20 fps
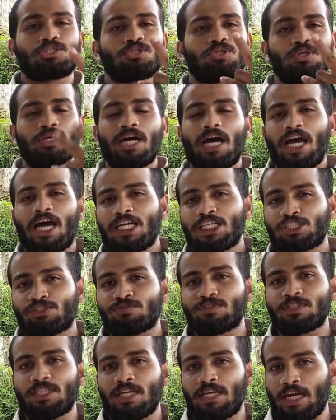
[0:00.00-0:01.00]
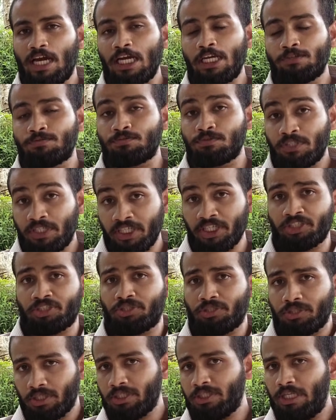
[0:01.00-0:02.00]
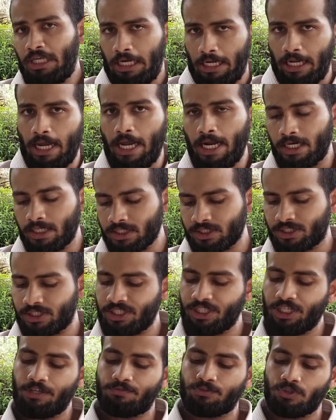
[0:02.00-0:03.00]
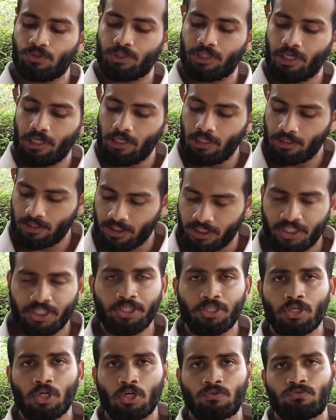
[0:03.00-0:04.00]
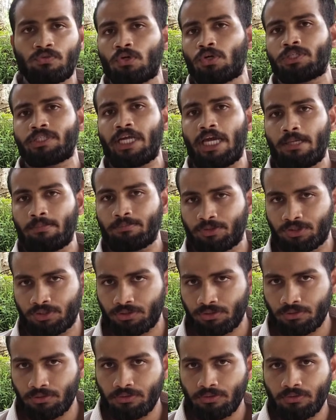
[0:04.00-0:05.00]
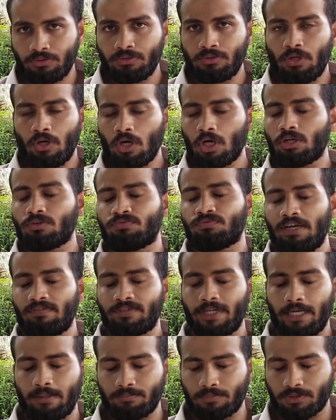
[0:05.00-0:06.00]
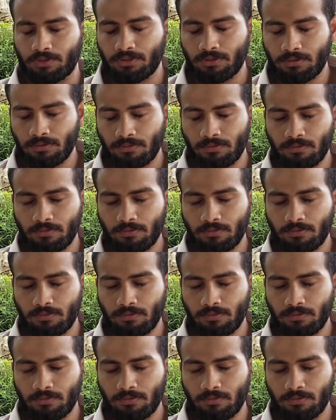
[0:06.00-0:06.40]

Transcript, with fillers: Two guys with a knife each in their hand is enough to kill the hero four times or five times.